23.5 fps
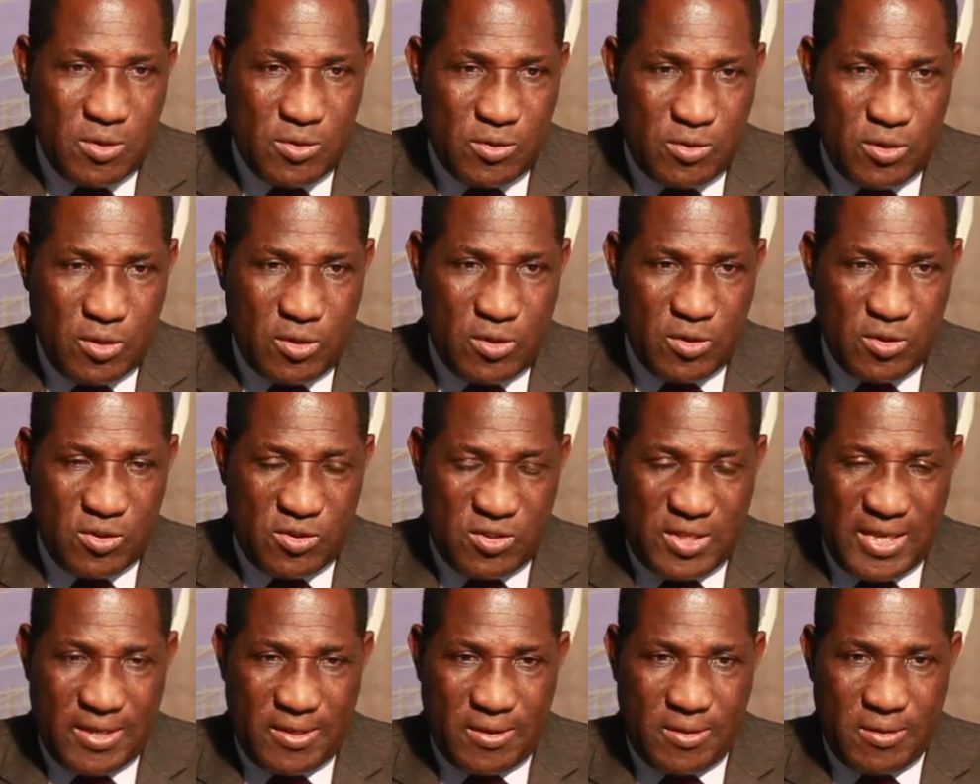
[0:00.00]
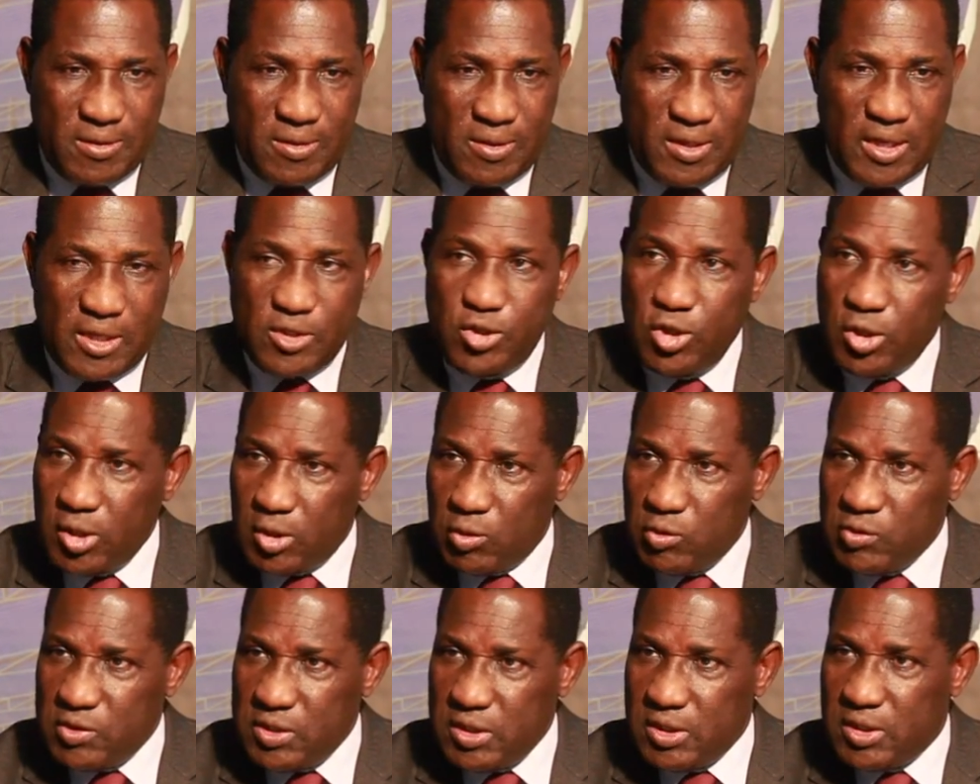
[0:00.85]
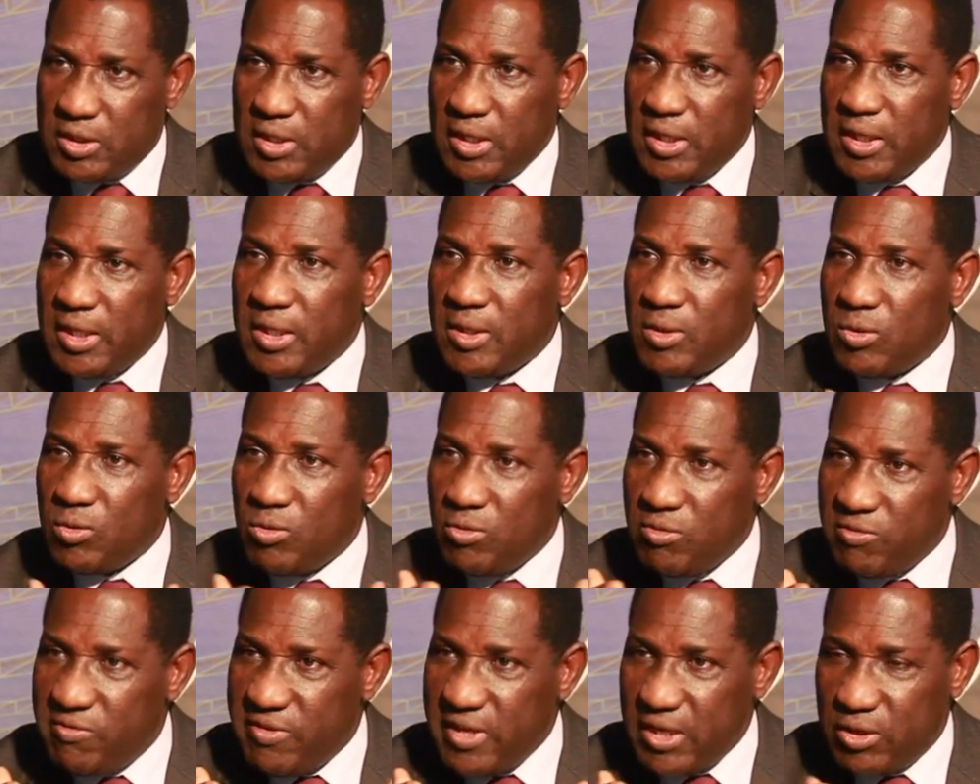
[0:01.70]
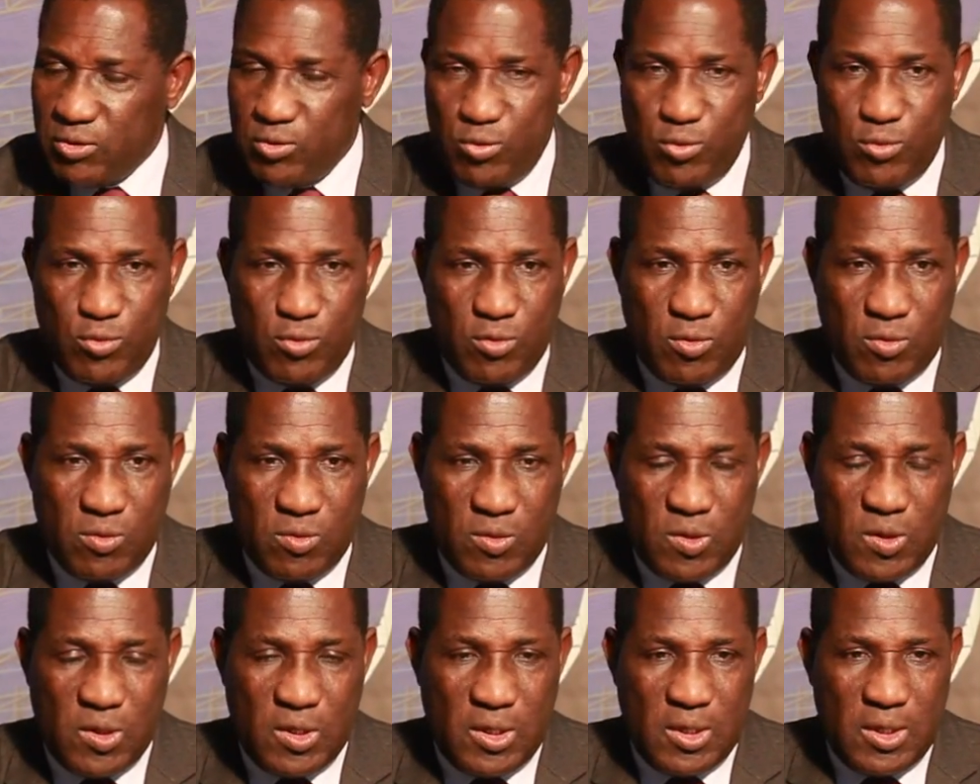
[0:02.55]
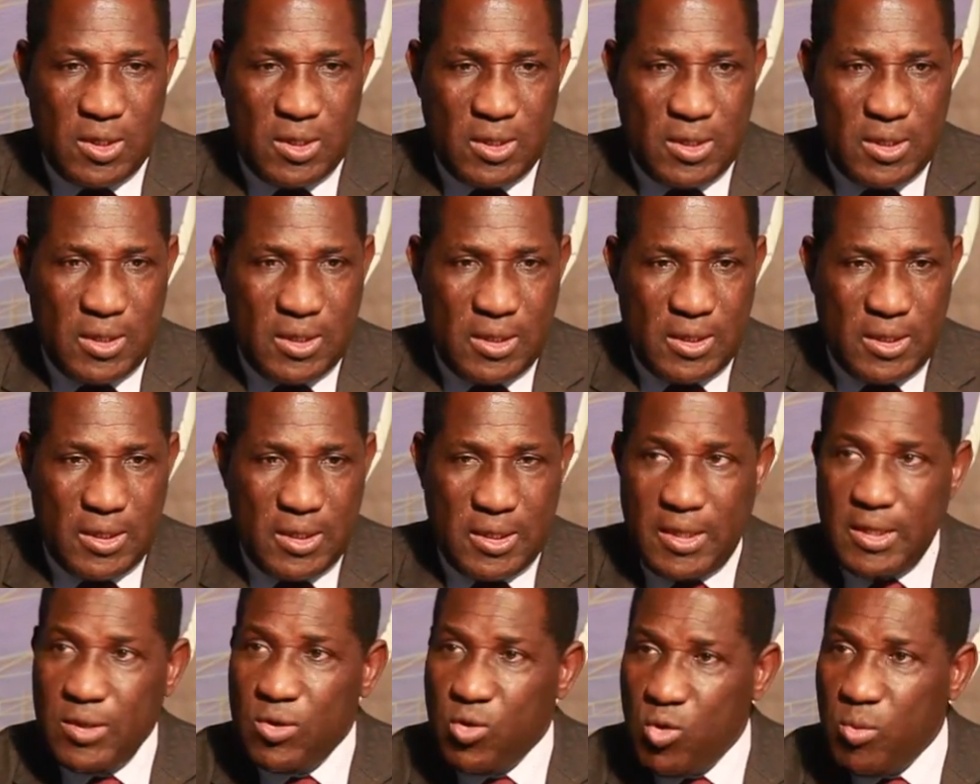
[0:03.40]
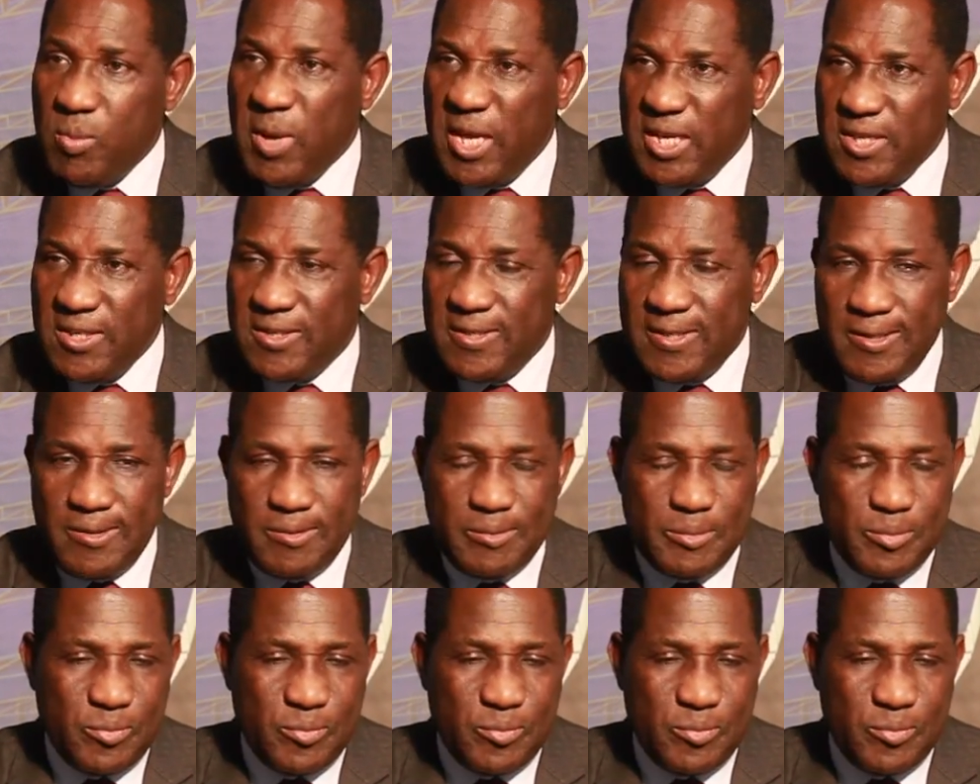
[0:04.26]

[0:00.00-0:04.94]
ce que c'est que la générosité, l'ouverture, et l'humanité.